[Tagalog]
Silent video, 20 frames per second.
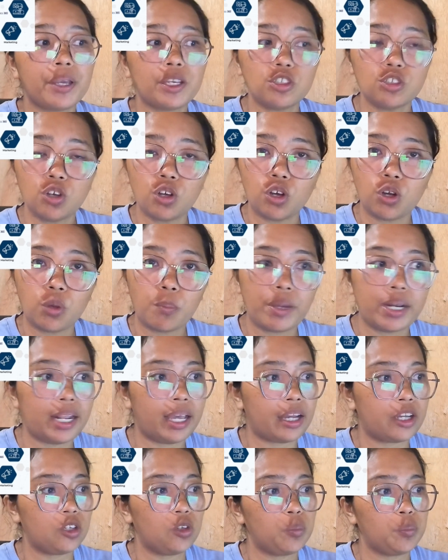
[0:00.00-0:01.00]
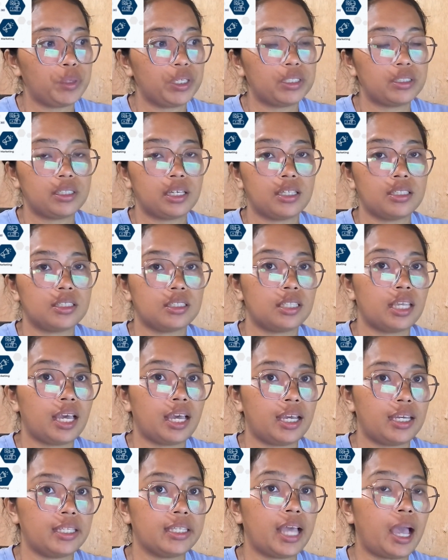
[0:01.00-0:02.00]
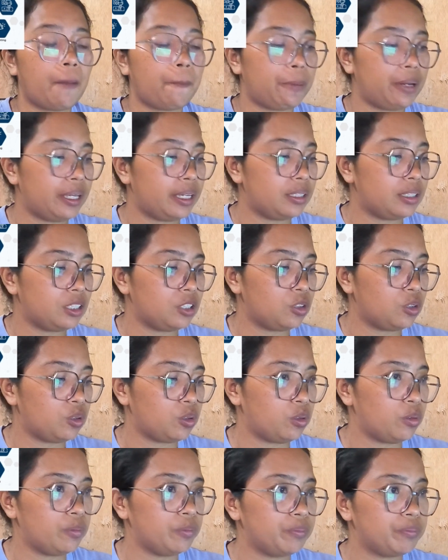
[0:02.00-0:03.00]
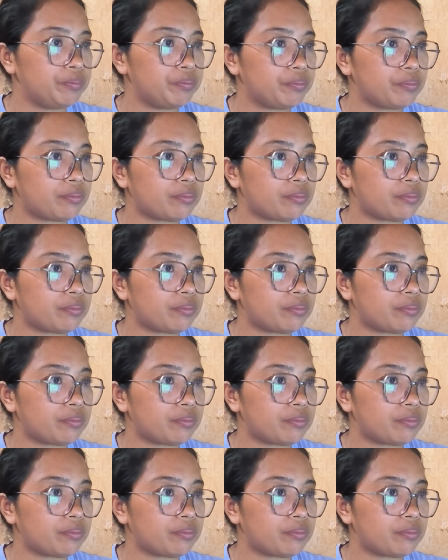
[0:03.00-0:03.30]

medyo malaki yung business na ina-applyan ninyo.